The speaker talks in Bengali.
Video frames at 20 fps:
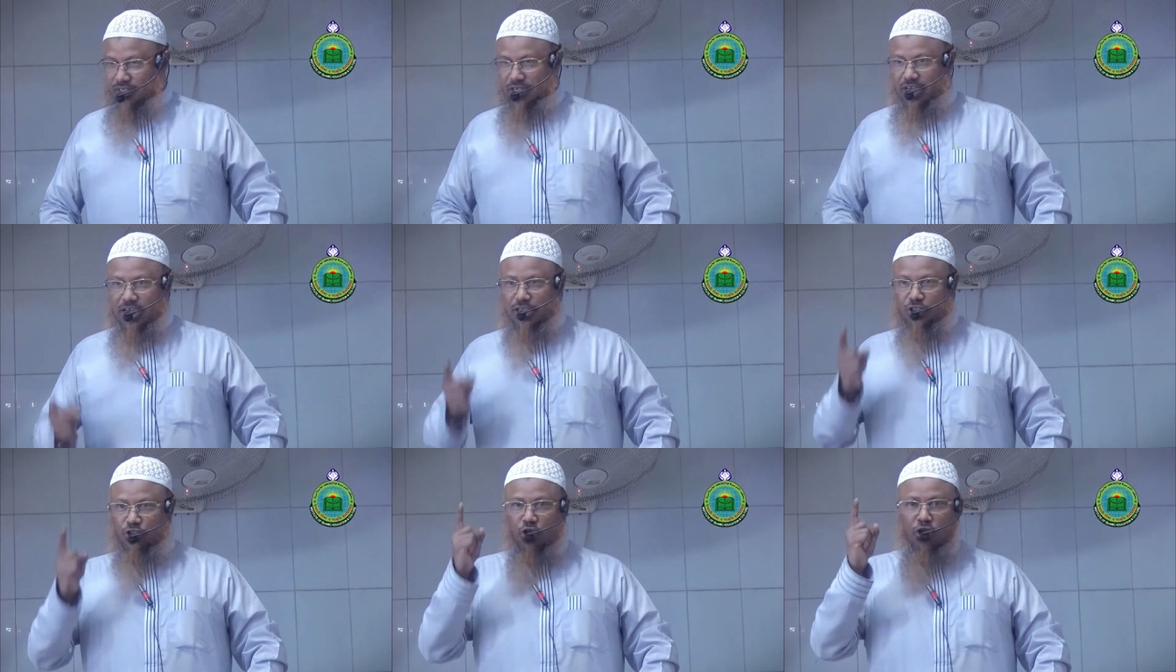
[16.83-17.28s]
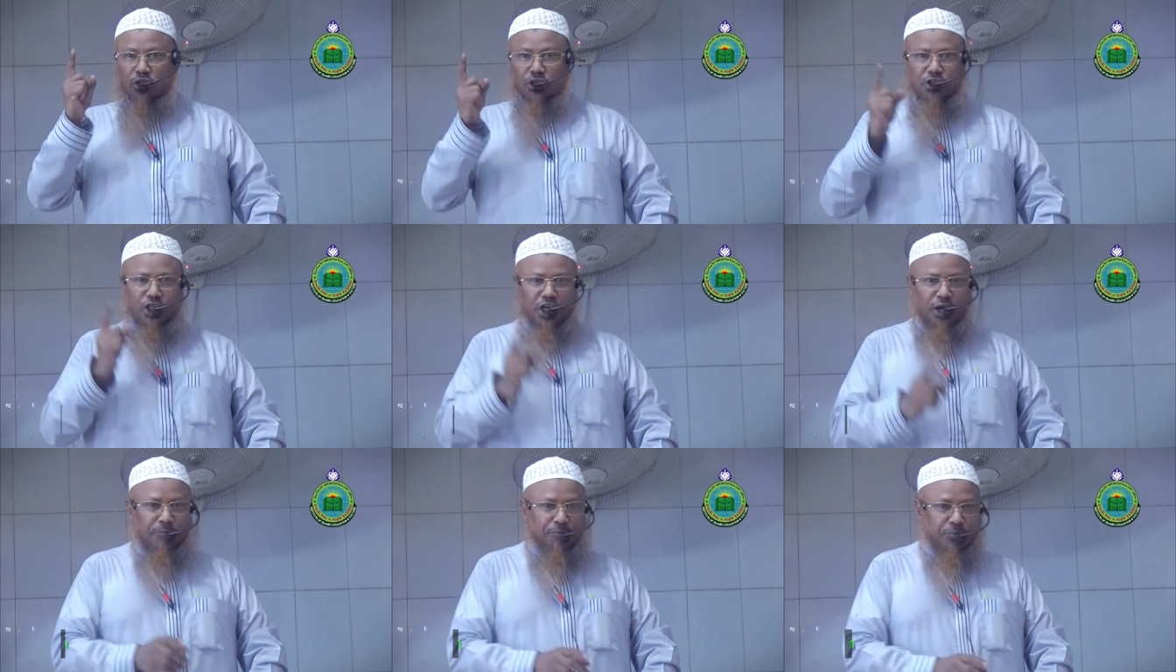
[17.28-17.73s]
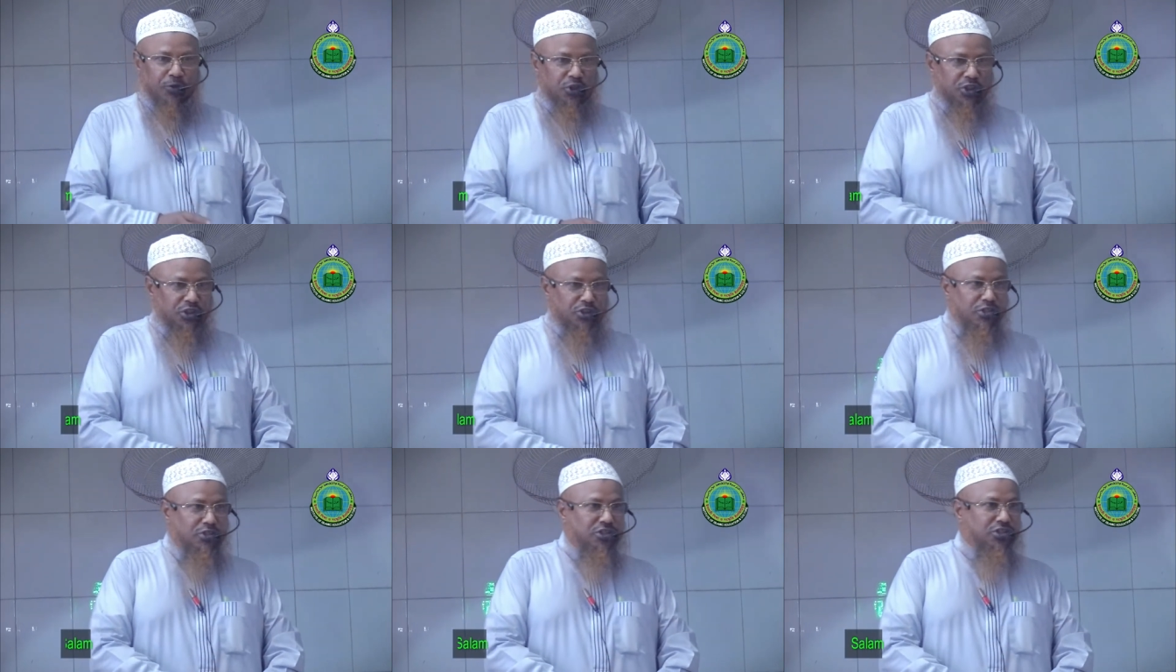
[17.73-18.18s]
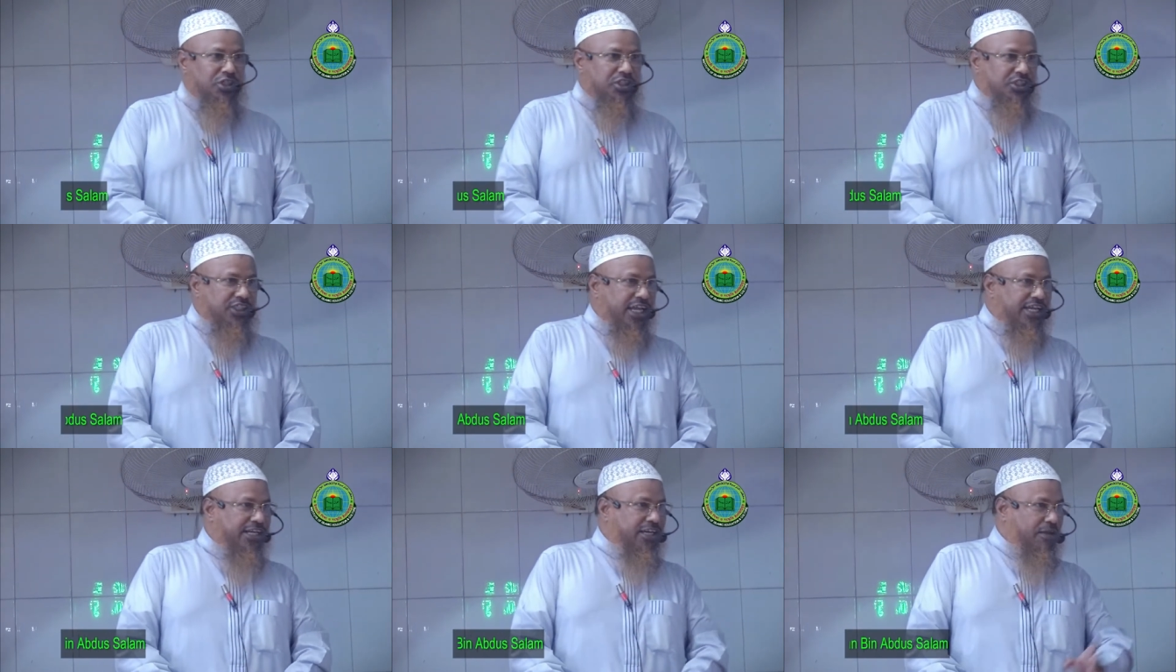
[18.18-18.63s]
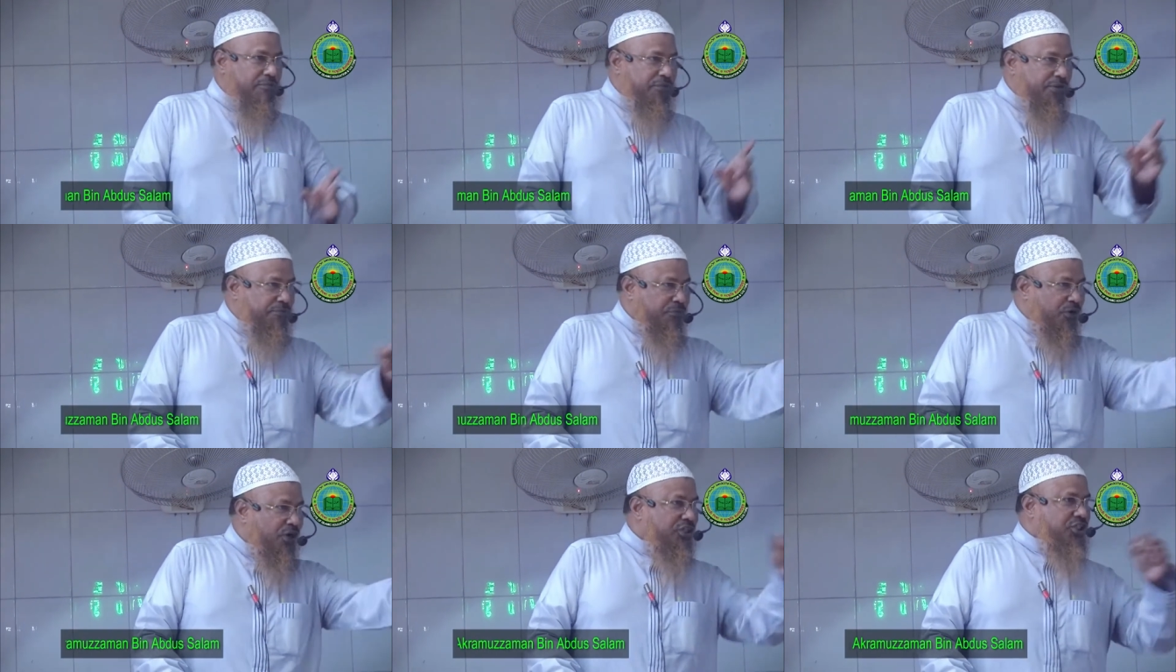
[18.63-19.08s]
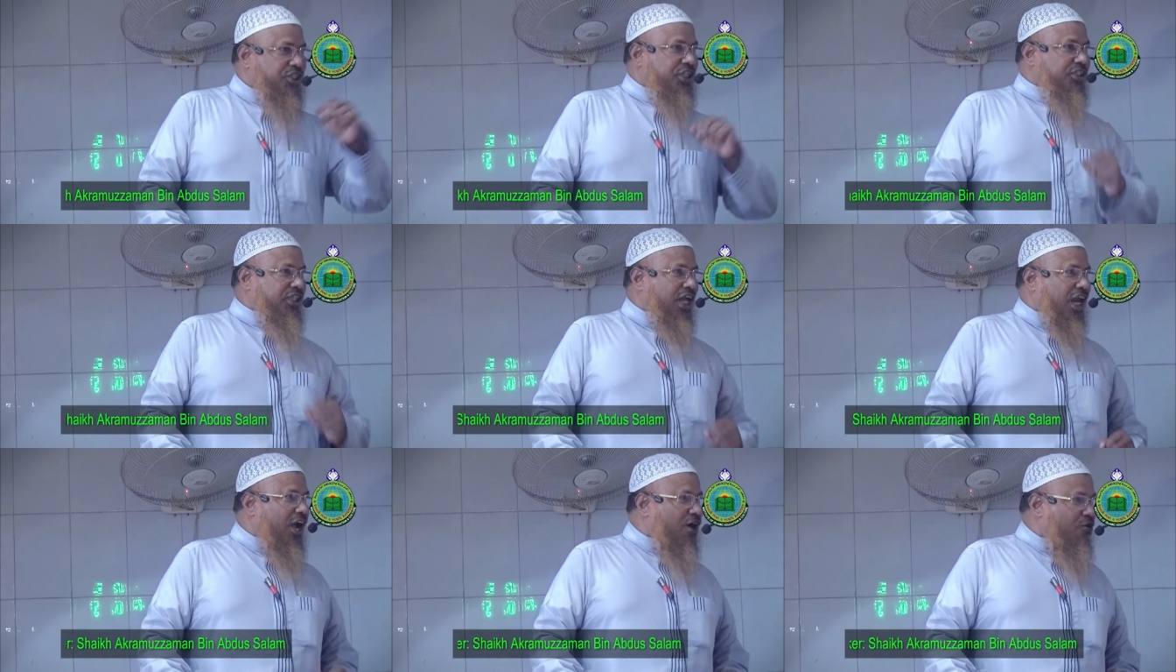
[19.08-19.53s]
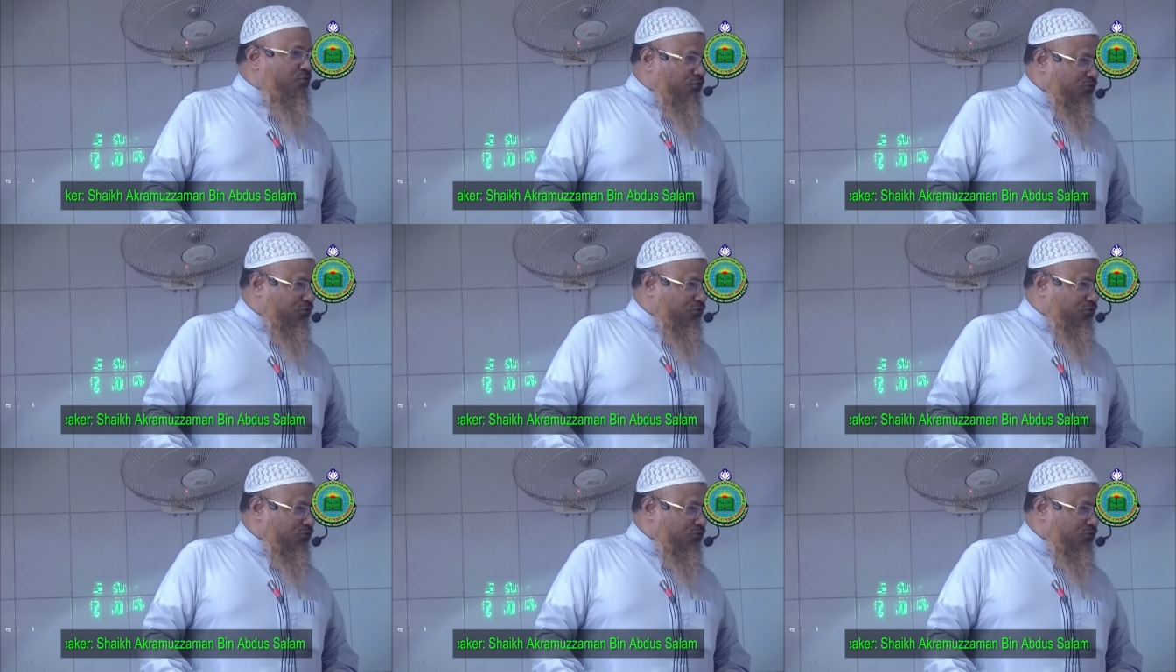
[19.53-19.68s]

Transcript: এই দ্বন্দ্বের প্রতিদ্বন্দ্বিতায় নেমে পড়েছে তারাও